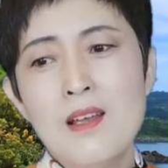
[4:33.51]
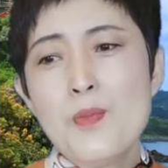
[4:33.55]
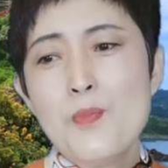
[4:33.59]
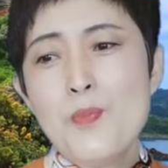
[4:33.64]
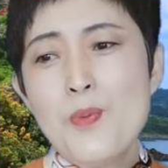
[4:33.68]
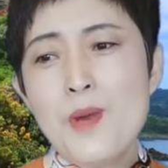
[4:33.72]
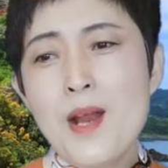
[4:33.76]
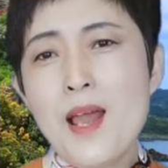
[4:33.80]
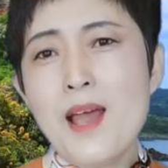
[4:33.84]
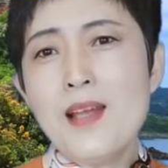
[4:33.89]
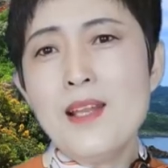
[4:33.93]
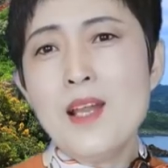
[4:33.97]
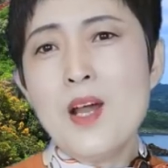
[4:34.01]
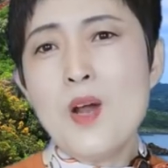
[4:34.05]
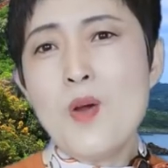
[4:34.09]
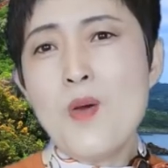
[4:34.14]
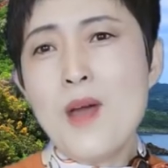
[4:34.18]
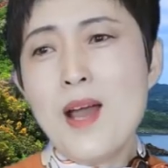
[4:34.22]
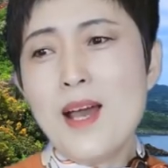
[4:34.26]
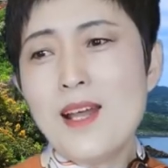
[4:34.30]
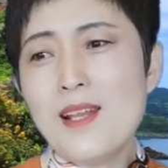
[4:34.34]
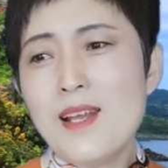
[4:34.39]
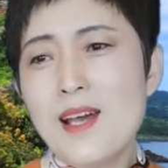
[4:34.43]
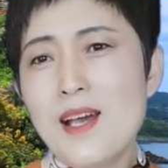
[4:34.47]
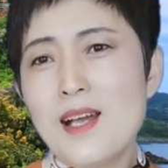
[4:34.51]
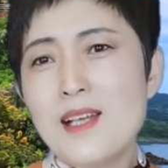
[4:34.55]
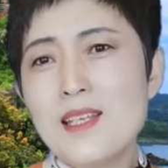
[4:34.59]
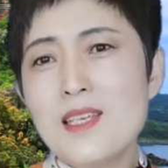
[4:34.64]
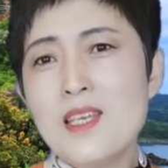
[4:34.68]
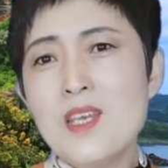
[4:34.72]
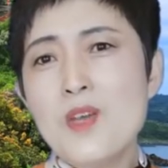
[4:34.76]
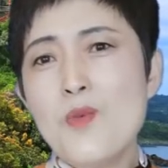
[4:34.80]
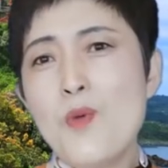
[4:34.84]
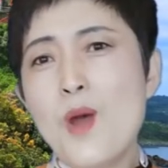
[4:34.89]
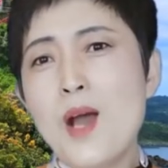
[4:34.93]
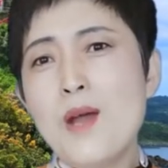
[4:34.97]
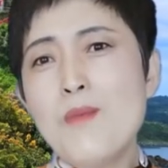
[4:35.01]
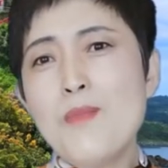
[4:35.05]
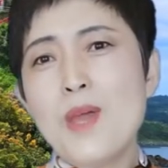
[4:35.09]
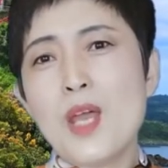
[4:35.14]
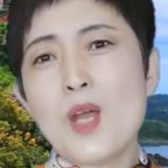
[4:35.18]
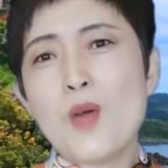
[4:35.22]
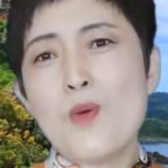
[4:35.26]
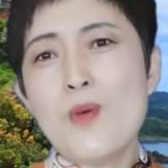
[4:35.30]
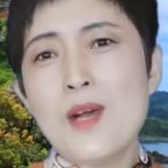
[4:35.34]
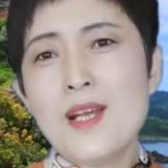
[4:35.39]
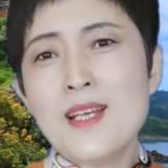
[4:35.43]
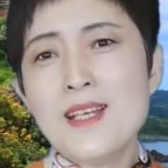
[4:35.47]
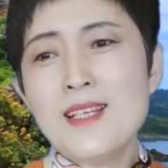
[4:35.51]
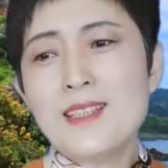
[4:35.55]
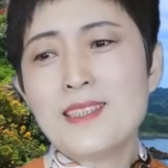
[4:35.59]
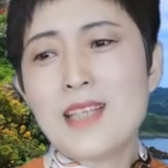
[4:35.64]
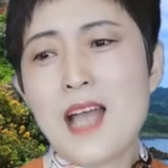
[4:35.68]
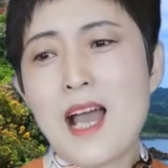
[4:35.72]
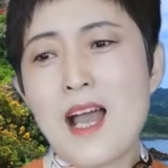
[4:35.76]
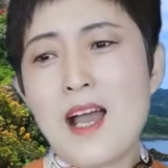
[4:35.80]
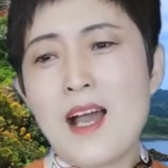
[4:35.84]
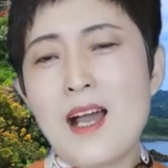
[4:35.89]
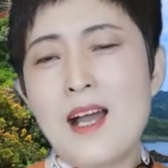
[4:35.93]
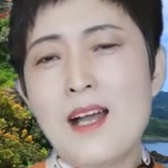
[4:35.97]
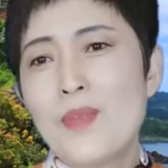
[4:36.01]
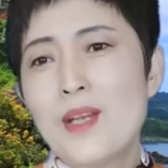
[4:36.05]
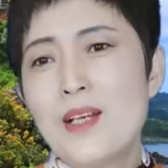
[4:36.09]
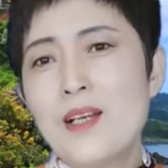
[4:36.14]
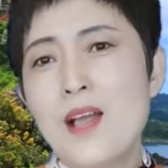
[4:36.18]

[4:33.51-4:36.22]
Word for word: 不然的话呢，你往美国一打，